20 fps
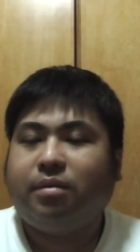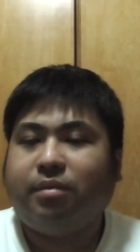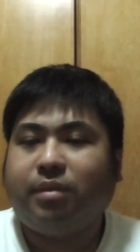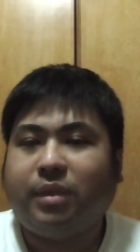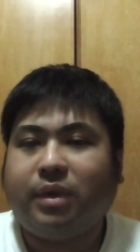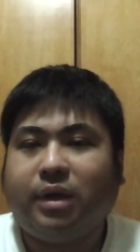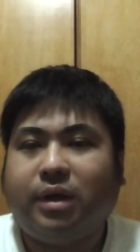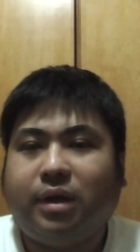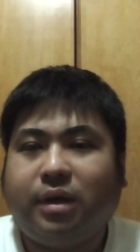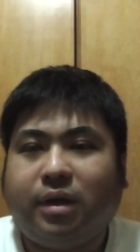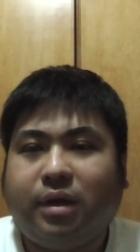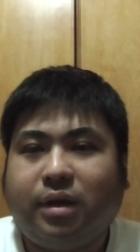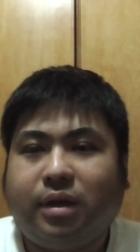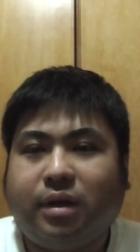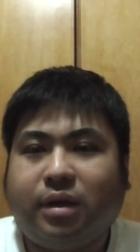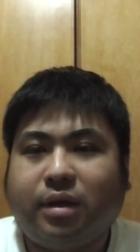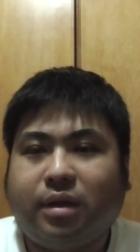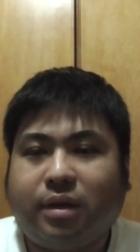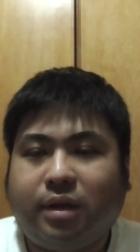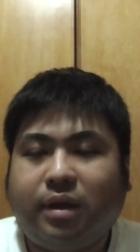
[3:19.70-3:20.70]

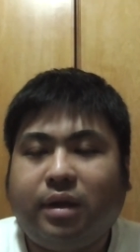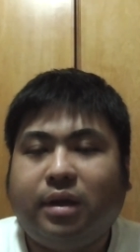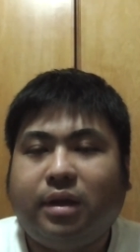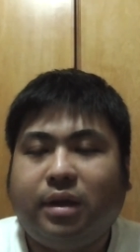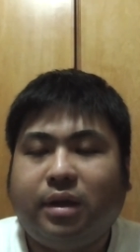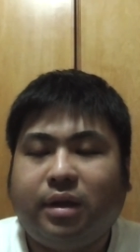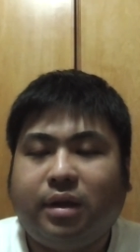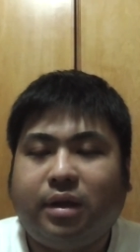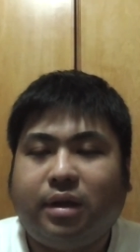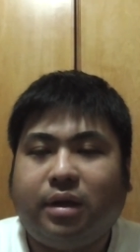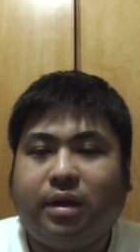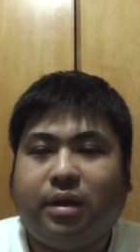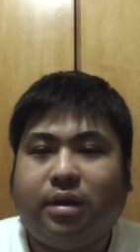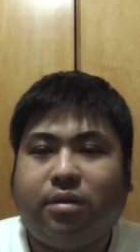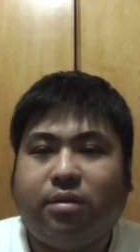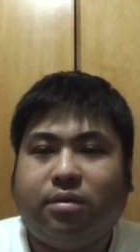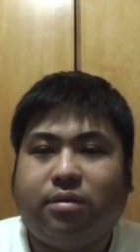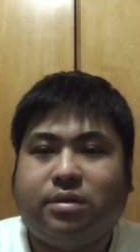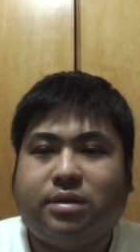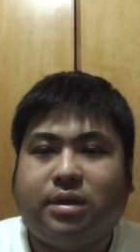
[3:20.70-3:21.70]
ね。
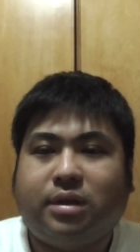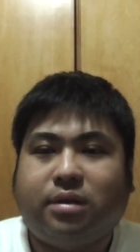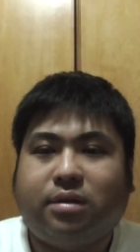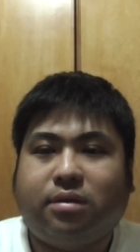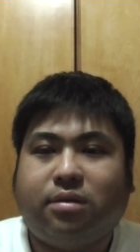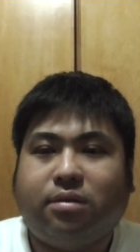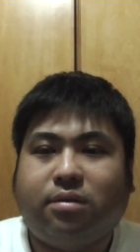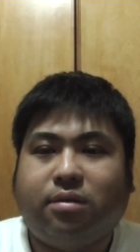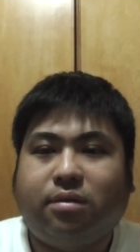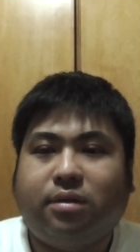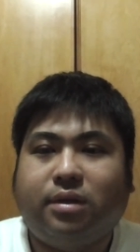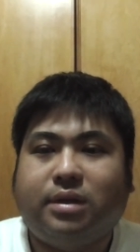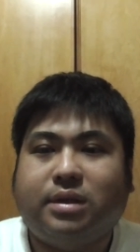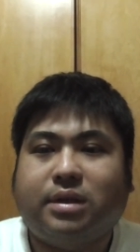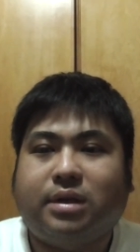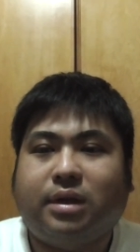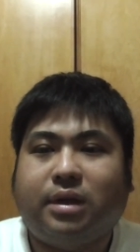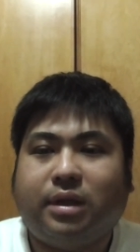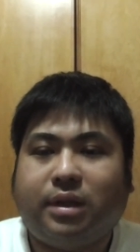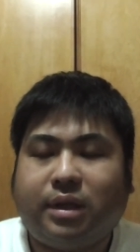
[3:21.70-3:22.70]
窃盗で
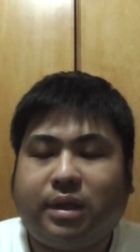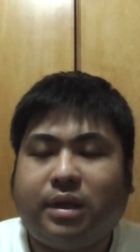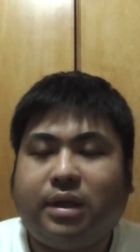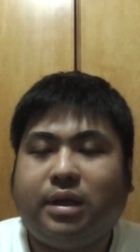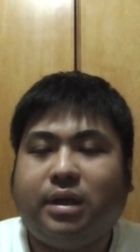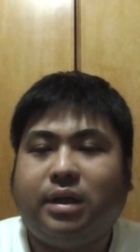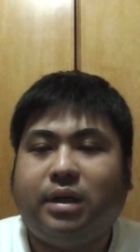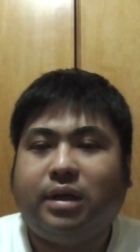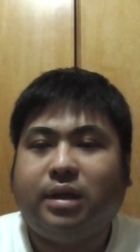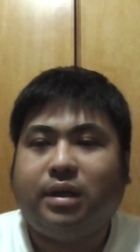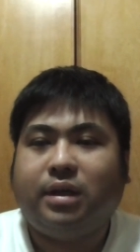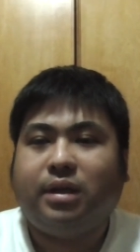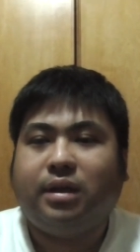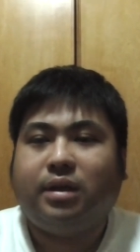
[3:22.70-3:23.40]
すからね。いや、